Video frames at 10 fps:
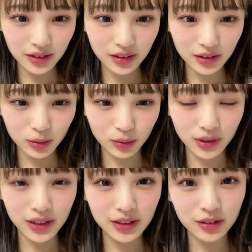そう青
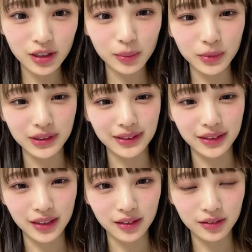春念仏は
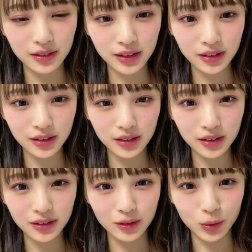ね
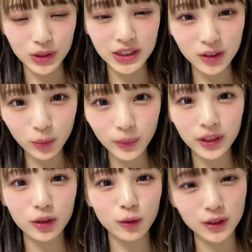そう一度も
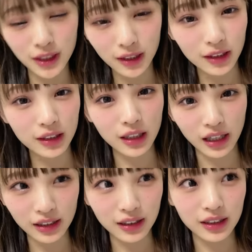披露されて
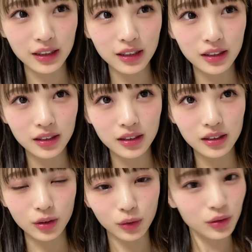ない
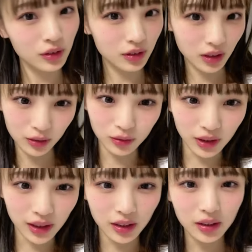曲なの
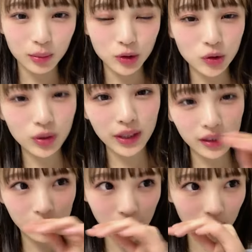でもうその
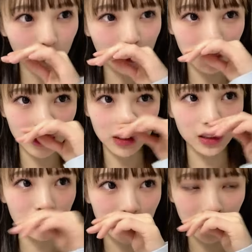辺からコロナに
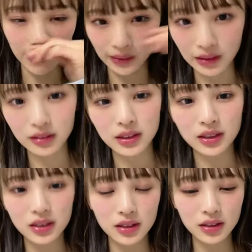入ったのかな
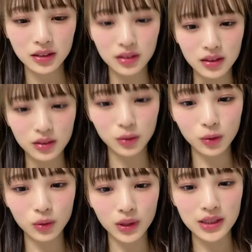
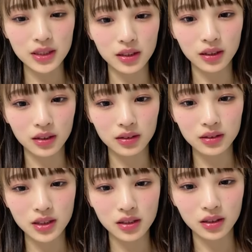ココナさんが
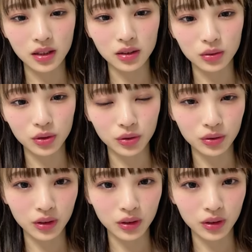センターの曲